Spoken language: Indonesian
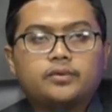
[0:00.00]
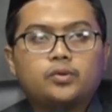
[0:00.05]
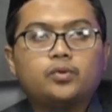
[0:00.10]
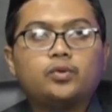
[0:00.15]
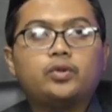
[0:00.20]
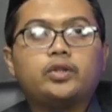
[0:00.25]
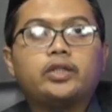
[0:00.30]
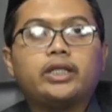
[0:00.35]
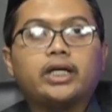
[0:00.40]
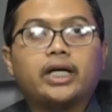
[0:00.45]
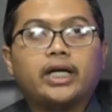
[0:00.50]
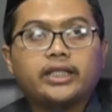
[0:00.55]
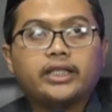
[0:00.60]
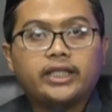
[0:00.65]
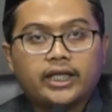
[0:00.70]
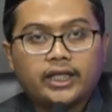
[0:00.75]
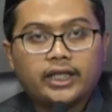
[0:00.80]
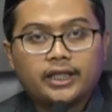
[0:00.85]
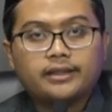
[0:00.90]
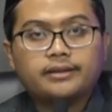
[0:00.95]

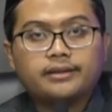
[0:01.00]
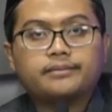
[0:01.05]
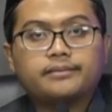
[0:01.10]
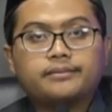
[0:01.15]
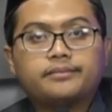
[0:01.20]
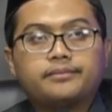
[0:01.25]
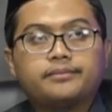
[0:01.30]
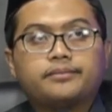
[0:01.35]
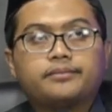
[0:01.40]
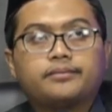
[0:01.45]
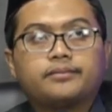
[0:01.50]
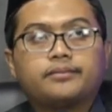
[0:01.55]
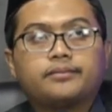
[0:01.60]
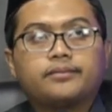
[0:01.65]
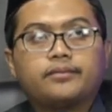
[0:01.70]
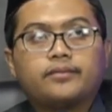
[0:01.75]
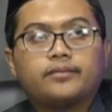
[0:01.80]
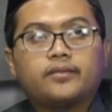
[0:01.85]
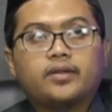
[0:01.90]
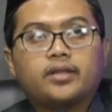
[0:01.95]
ujiannya.
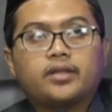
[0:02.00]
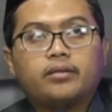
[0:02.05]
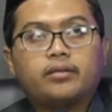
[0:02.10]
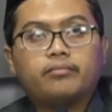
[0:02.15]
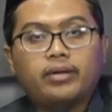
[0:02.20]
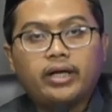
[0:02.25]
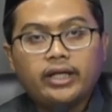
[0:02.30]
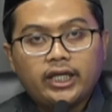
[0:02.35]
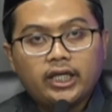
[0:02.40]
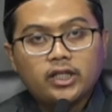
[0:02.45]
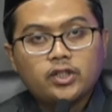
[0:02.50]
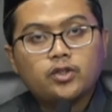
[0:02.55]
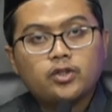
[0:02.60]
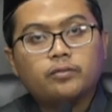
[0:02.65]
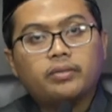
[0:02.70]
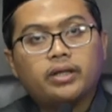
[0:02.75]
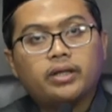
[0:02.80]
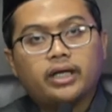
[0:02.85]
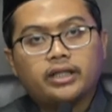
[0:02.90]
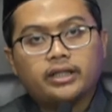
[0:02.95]
Banyak
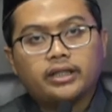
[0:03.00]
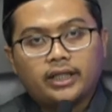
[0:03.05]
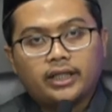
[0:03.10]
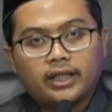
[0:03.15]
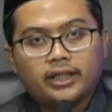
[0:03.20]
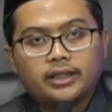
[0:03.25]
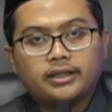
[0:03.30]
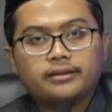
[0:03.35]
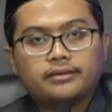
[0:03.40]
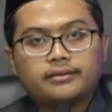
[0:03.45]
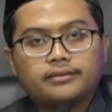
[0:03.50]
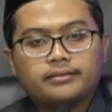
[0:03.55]
cobaannya.